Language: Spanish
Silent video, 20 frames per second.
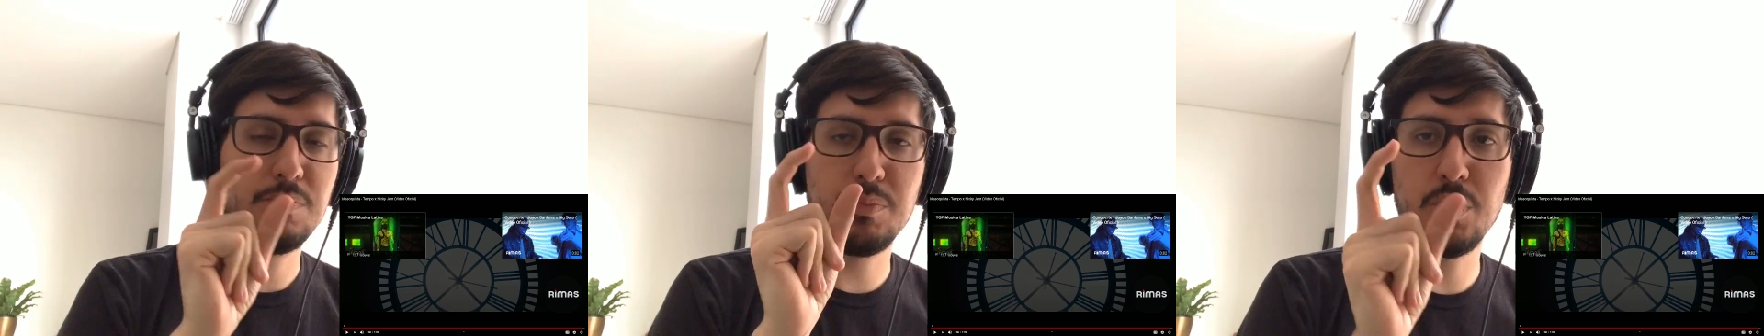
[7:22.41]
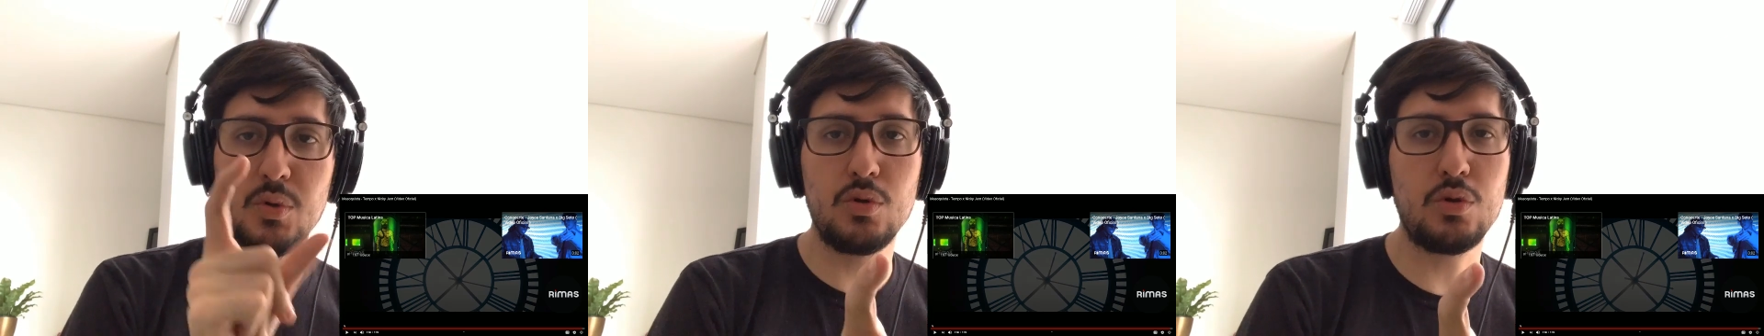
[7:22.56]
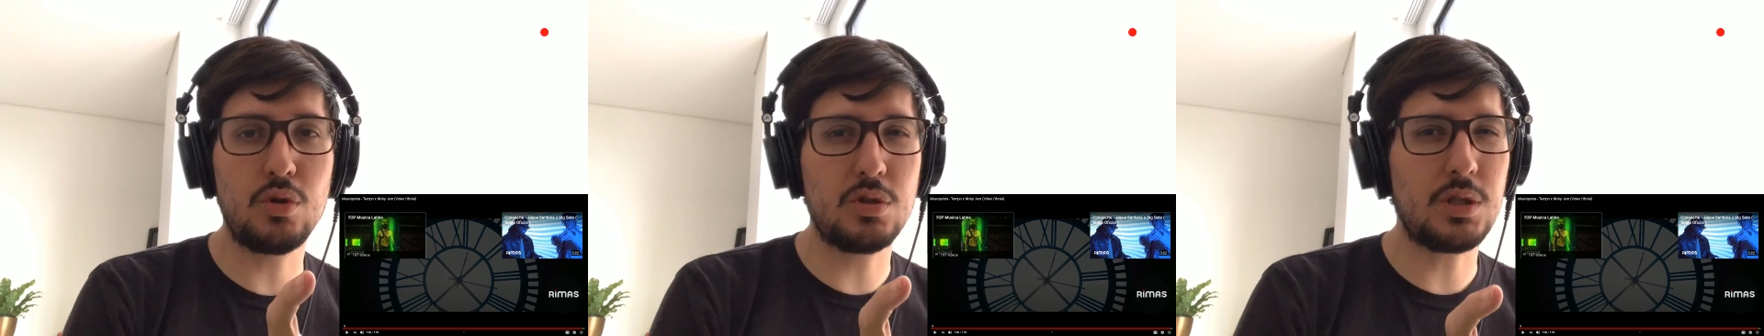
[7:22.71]

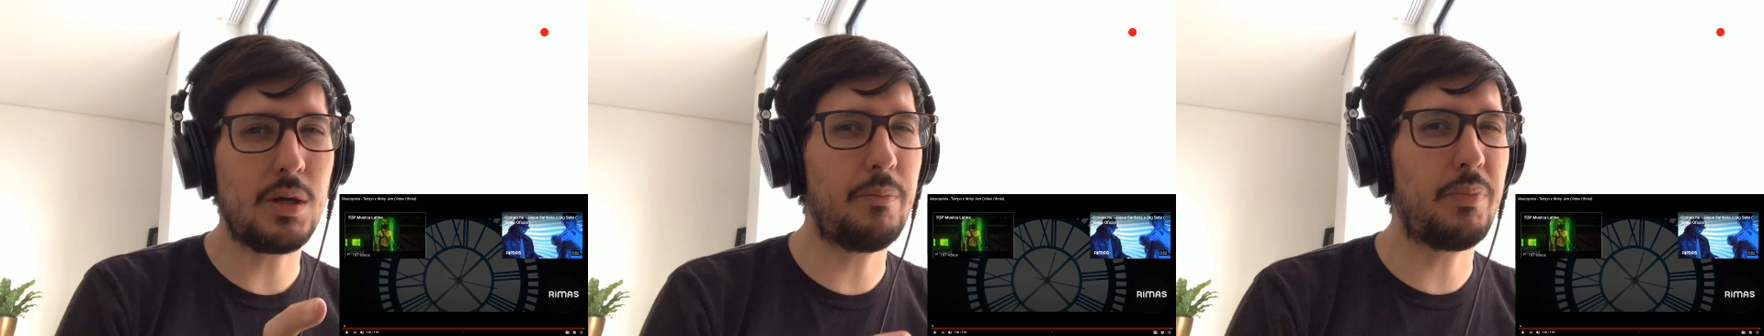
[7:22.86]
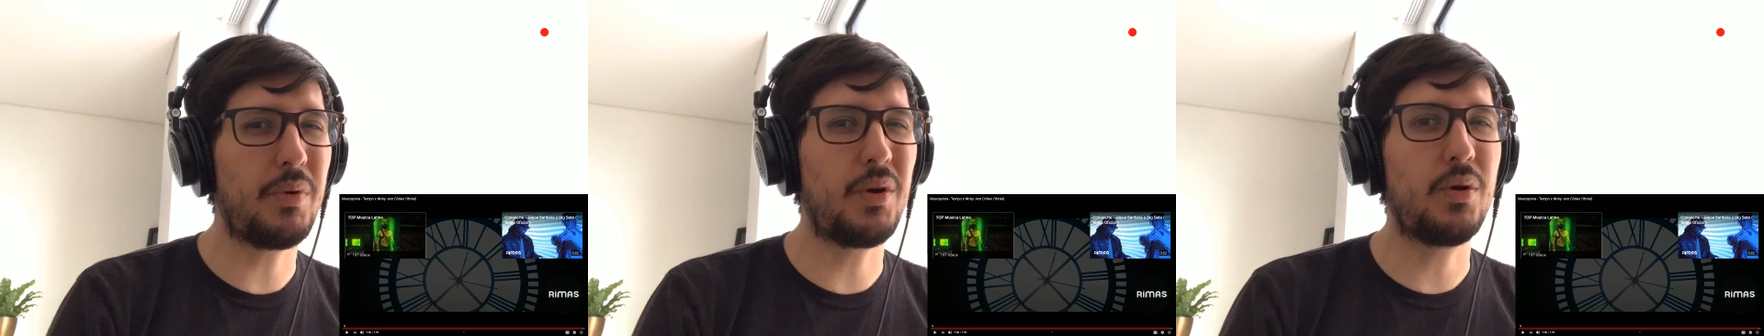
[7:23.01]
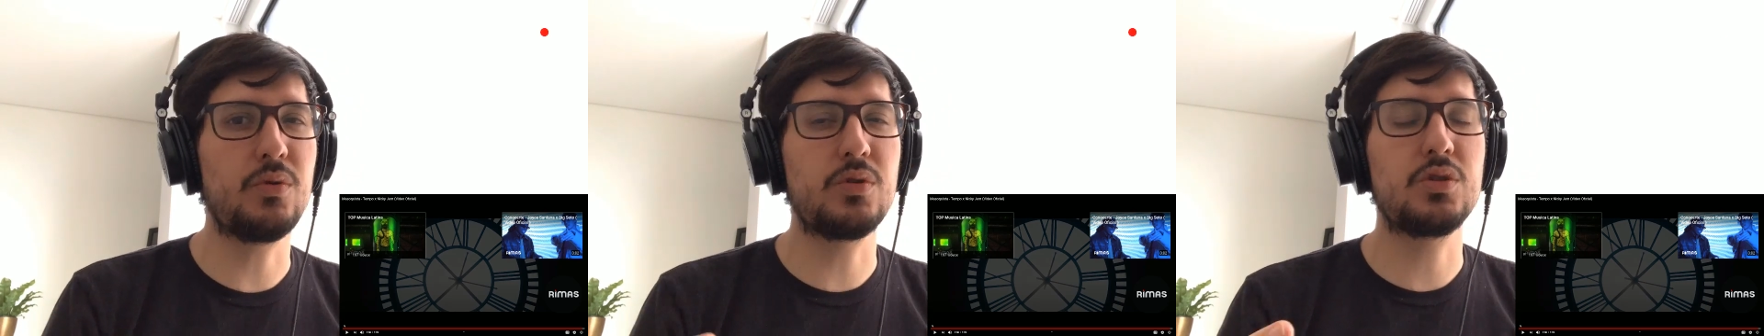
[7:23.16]
puntos en
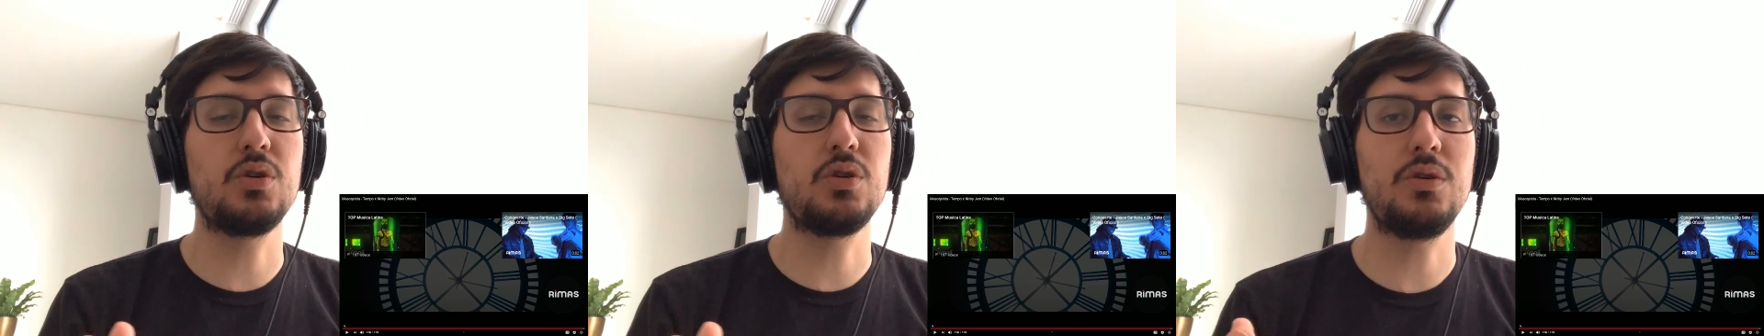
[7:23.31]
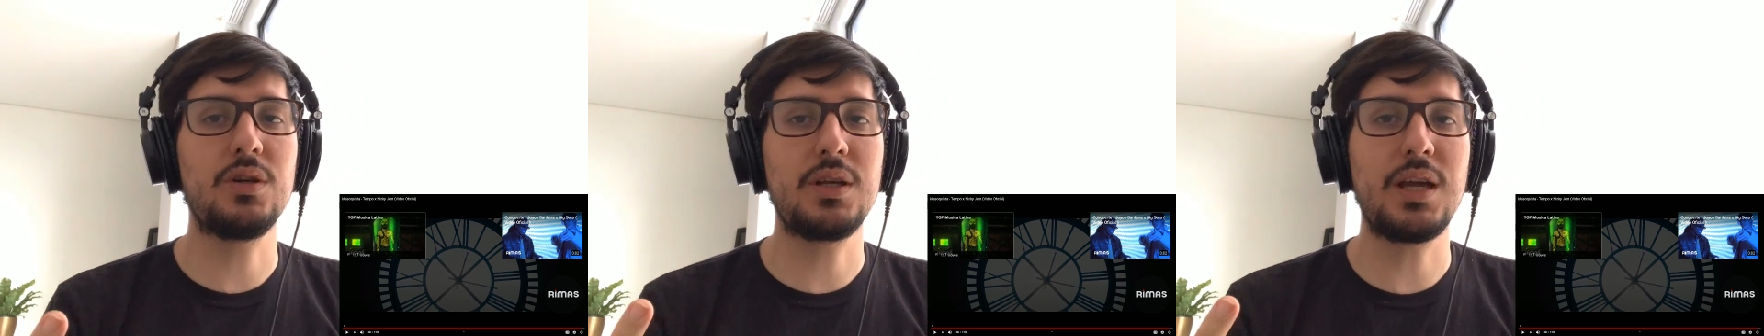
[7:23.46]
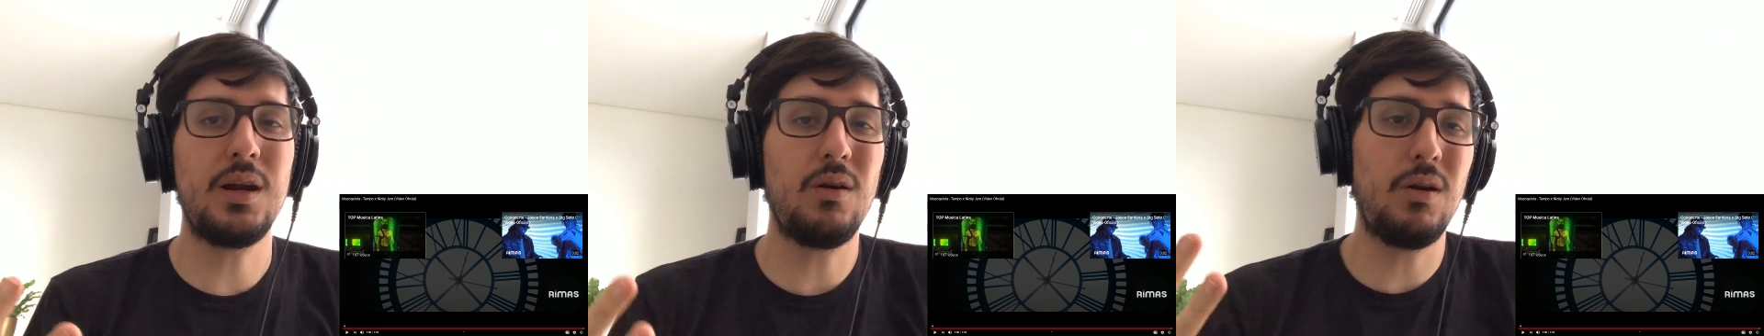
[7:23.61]

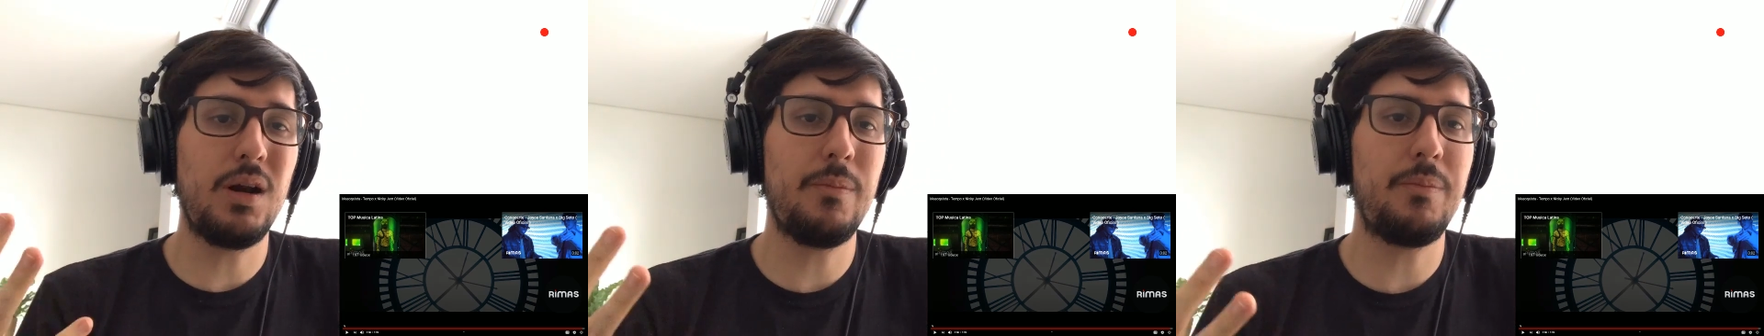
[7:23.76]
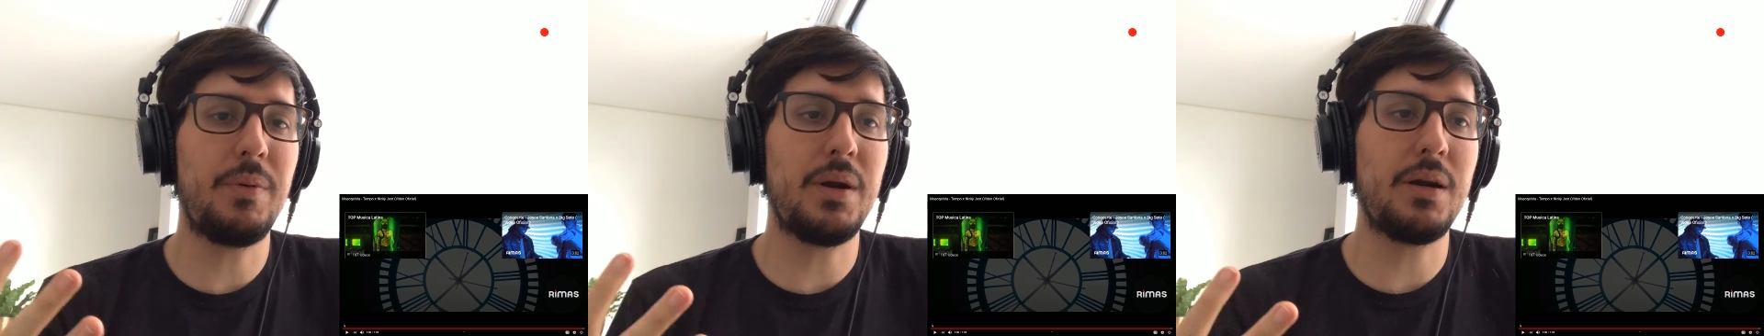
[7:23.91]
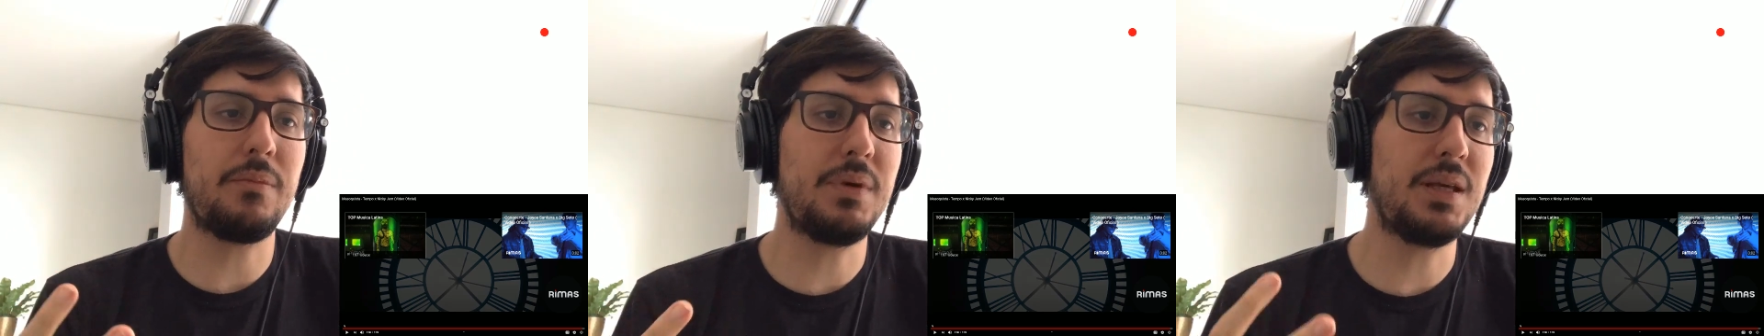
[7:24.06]
producción que no le
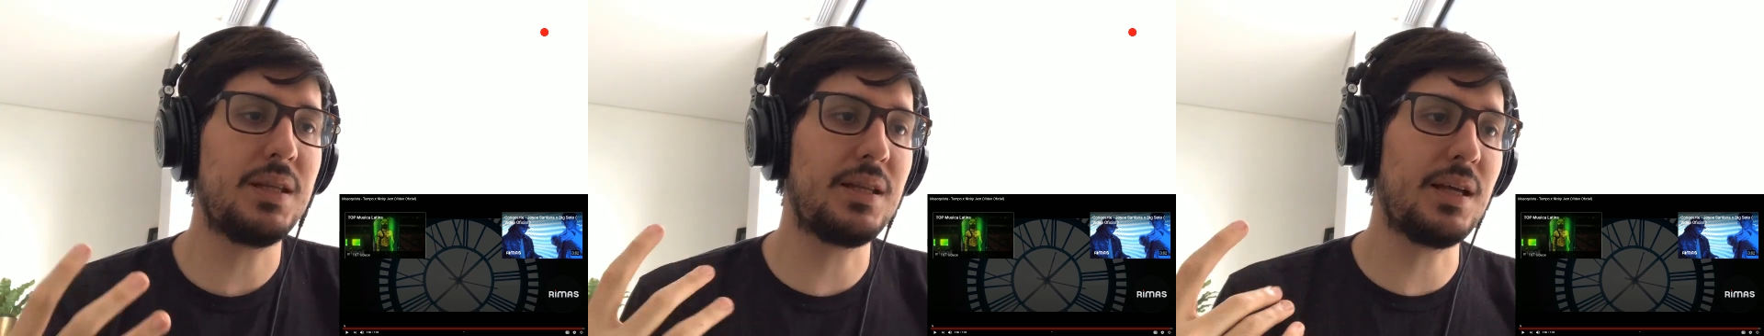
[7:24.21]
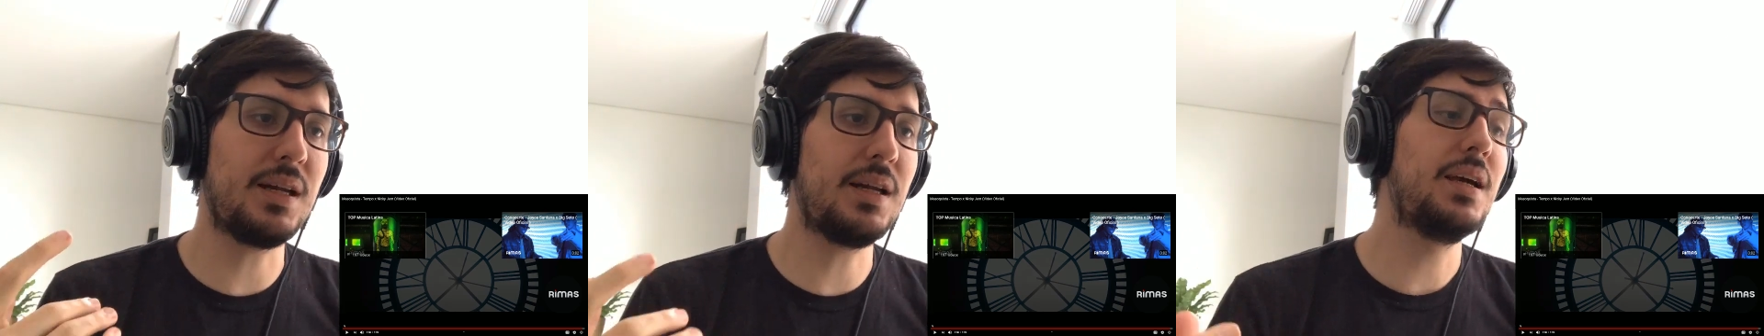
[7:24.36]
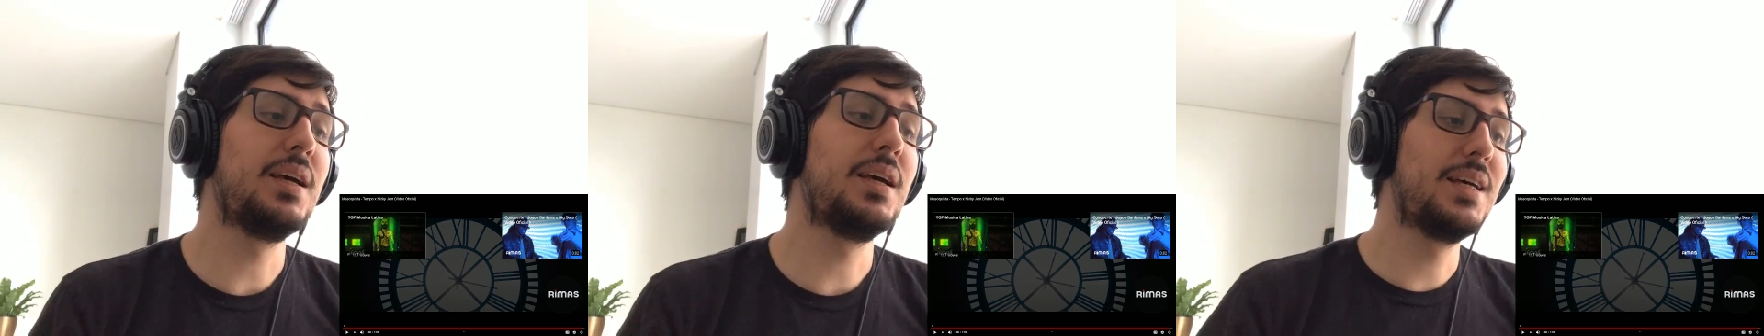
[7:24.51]

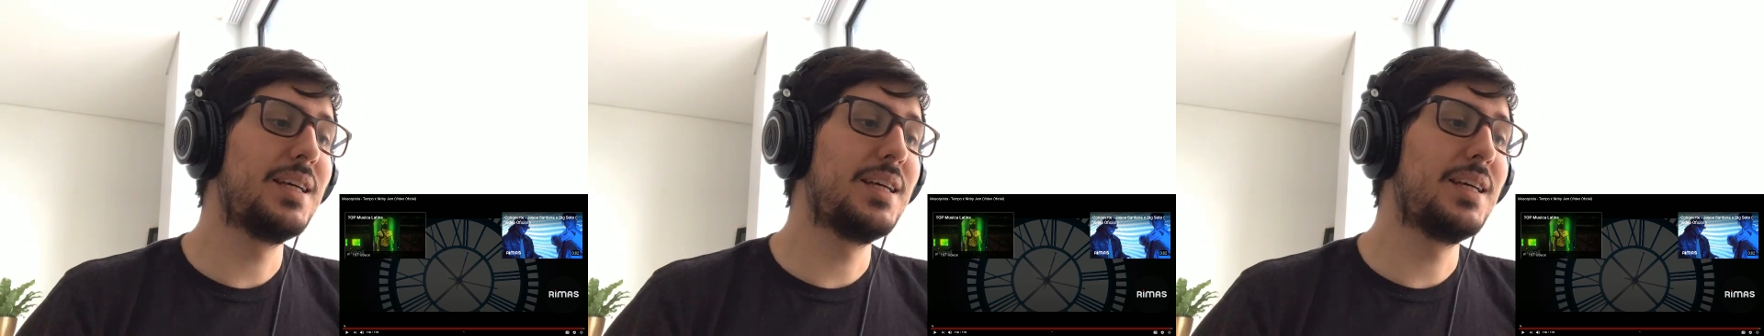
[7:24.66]
permiten